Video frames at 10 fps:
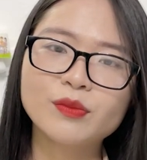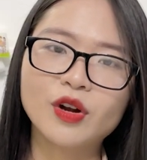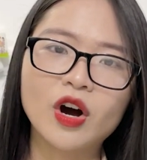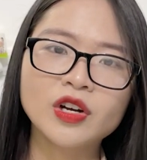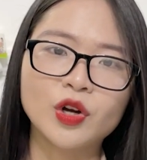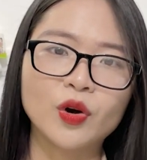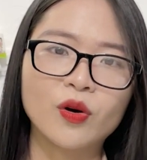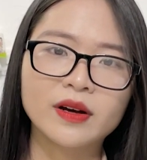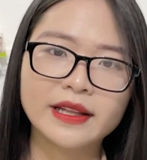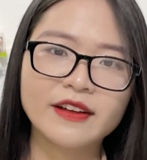trong đó nó
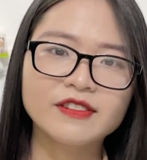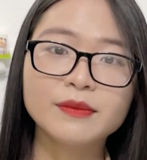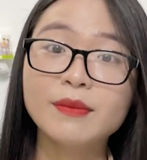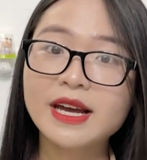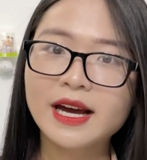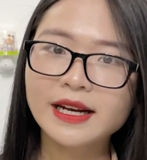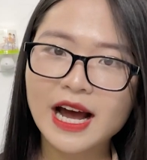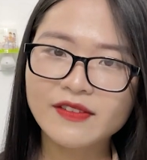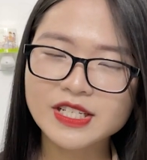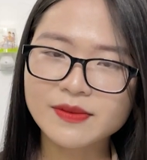có cái thành phần
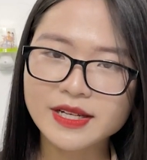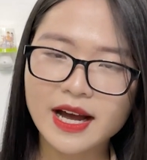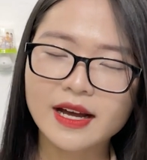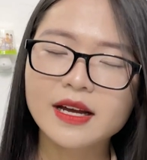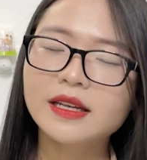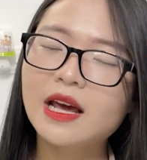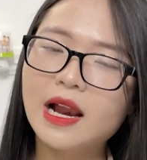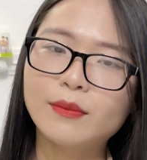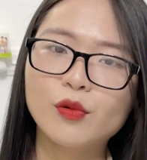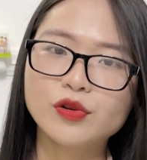BHA và tràm trà. Đây
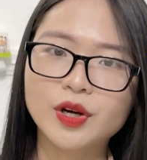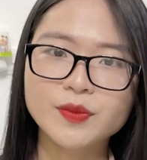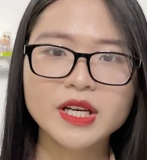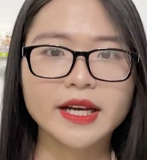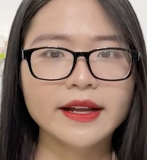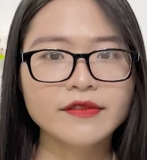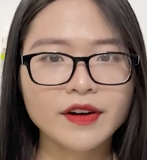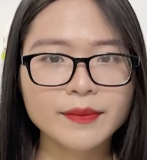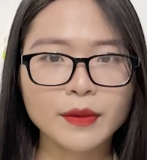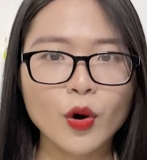là một trong những cái thành
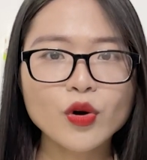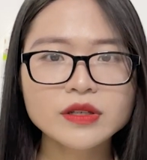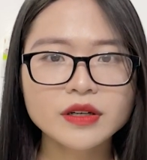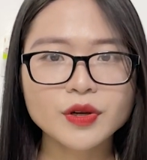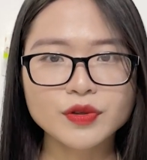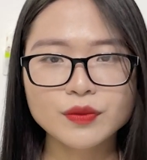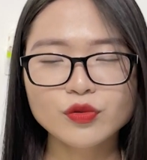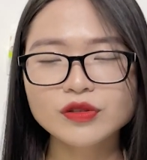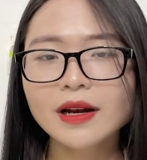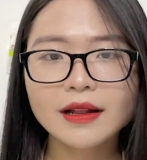phần mà hỗ trợ điều trị
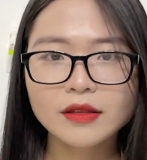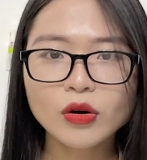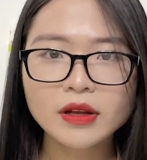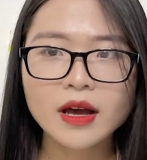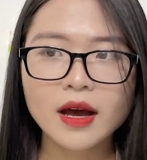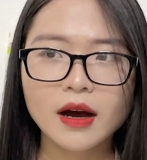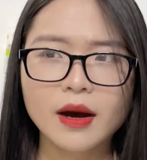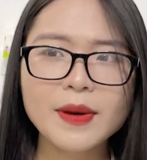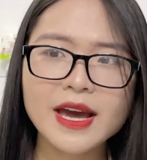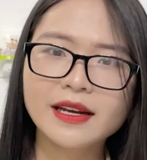mụn rất là tốt.
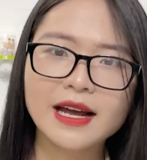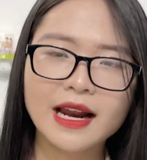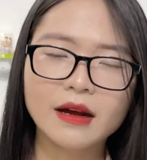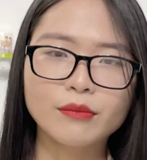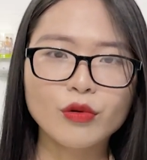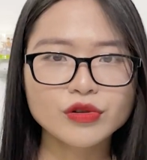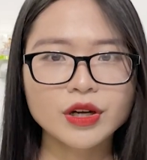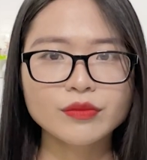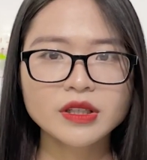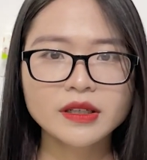BHA là một
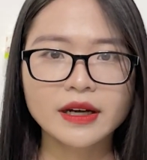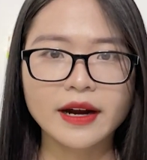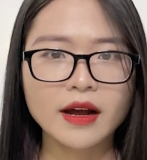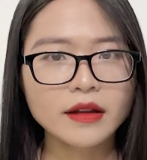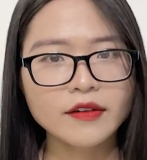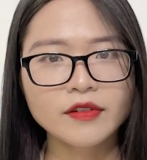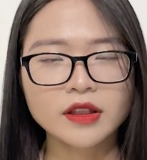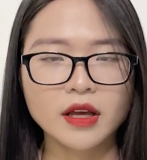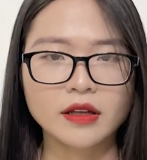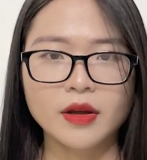trong những cái thành phần
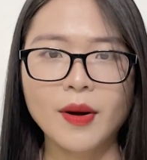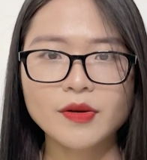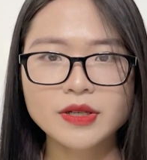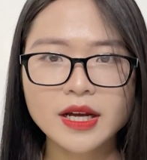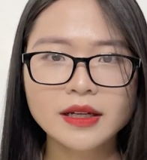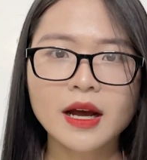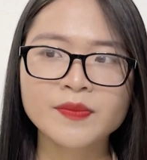tẩy tế bào chết.